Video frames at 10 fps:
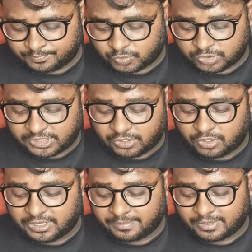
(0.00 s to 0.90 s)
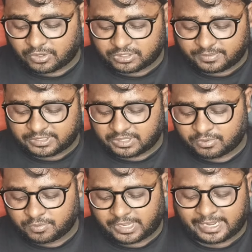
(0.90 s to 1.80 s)
তো সেগুলো নিয়ে আমরা কথাবার্তা
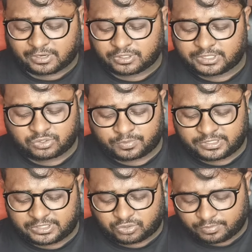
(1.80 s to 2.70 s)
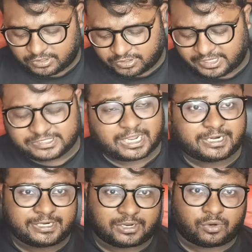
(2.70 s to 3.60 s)
বলবো এক কথা তোমাদের তোমরা যদি এই
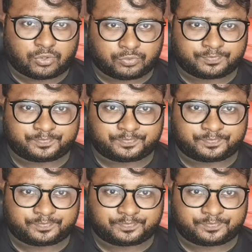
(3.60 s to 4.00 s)
চাকরিটা করো